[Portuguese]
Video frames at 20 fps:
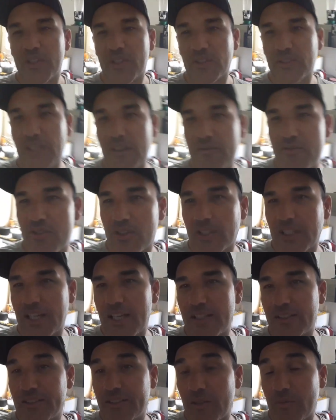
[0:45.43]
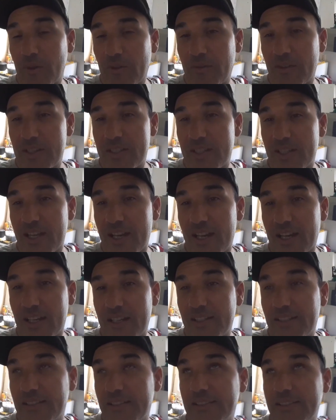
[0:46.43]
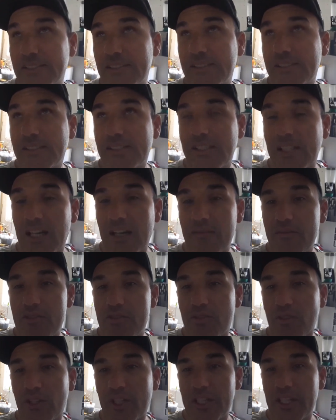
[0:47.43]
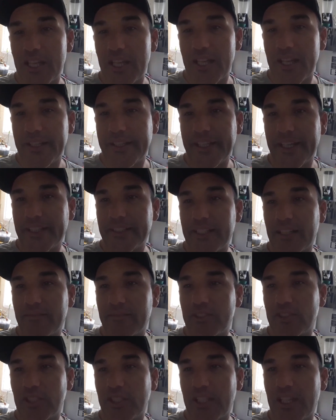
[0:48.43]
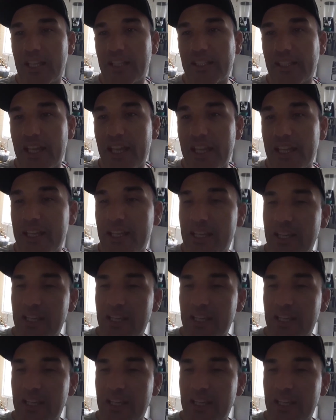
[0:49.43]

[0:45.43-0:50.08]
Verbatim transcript: que não tá funcionando, então para fazer a a vistoria, ele tem que estar tá funcionando, né?